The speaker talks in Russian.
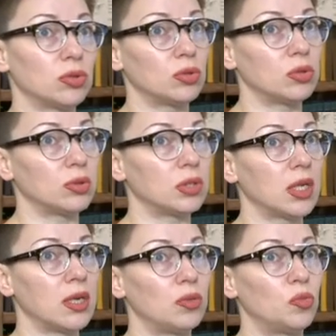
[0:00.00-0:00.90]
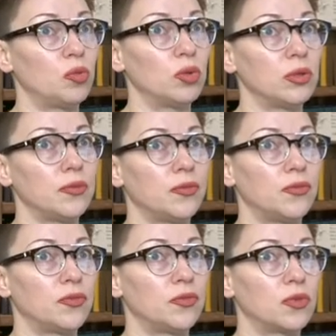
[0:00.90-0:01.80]
но на любой
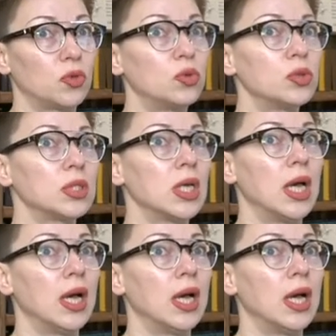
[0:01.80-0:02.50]
вкус,